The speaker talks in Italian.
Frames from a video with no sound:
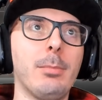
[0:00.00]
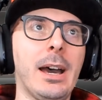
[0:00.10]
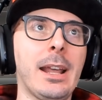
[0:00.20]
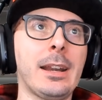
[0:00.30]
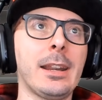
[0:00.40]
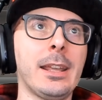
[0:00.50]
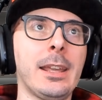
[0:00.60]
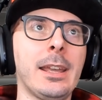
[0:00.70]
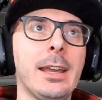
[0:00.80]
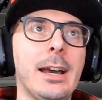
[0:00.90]

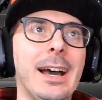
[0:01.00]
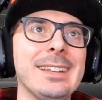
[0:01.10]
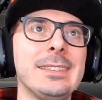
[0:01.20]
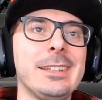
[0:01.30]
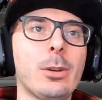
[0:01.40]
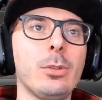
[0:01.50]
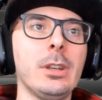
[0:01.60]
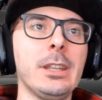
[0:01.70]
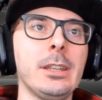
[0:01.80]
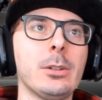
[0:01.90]
Barre
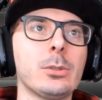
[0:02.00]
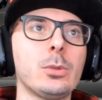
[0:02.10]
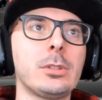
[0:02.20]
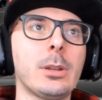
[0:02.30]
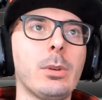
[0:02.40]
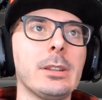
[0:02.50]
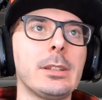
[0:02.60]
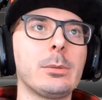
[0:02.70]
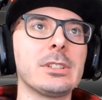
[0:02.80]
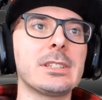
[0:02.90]
antirollio, tutte
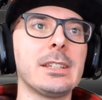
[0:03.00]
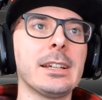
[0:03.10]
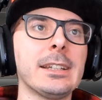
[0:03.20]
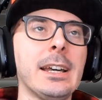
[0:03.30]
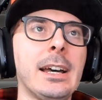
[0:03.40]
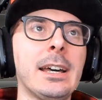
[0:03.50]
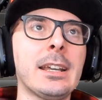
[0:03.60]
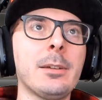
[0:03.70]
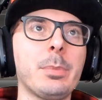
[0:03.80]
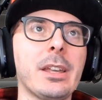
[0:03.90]
quante queste da
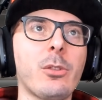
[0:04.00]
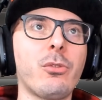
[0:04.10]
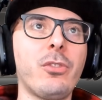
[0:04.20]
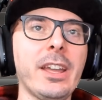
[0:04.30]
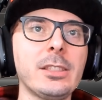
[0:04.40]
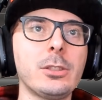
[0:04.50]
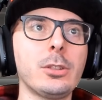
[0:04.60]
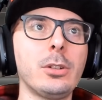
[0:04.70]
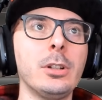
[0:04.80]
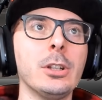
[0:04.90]
gara,
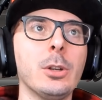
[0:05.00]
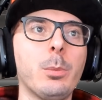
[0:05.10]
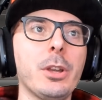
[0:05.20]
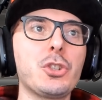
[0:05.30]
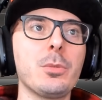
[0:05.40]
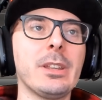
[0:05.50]
perfetto. Poi ci